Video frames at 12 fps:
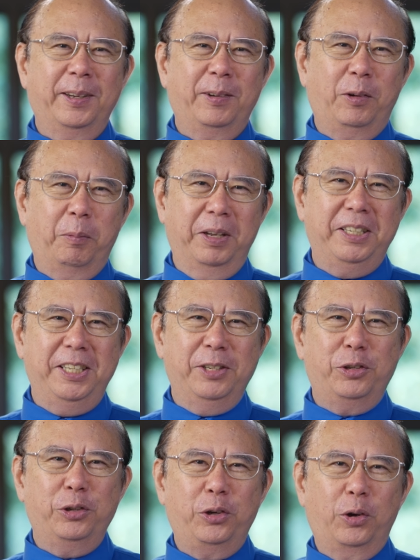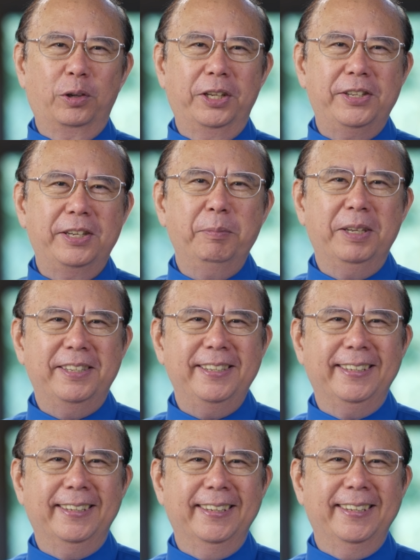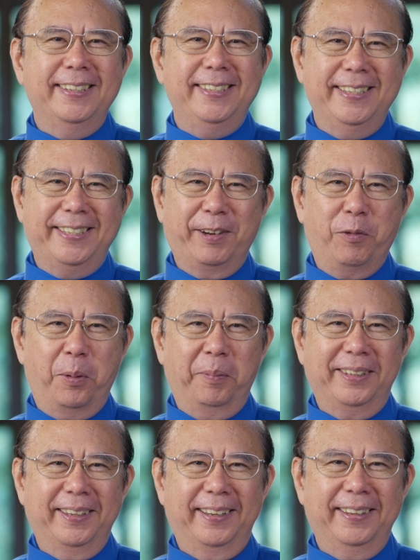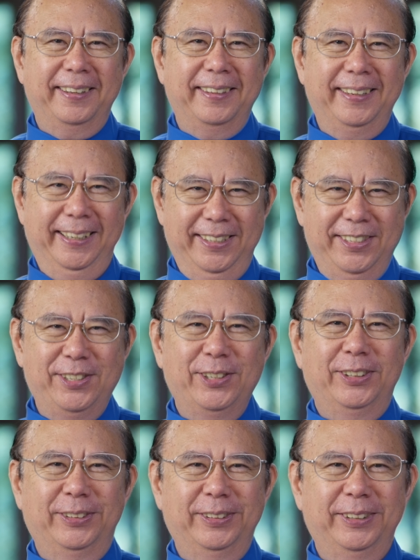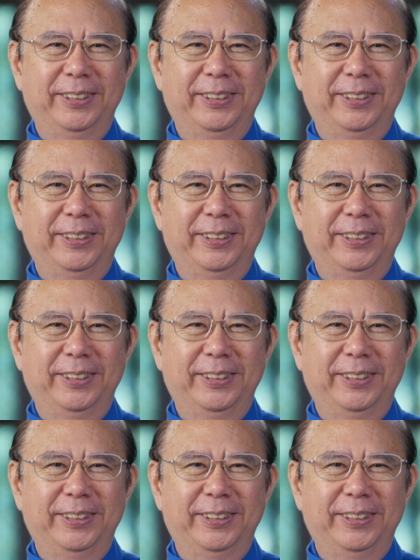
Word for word: 我们继续用尼希米记进行我们的灵修，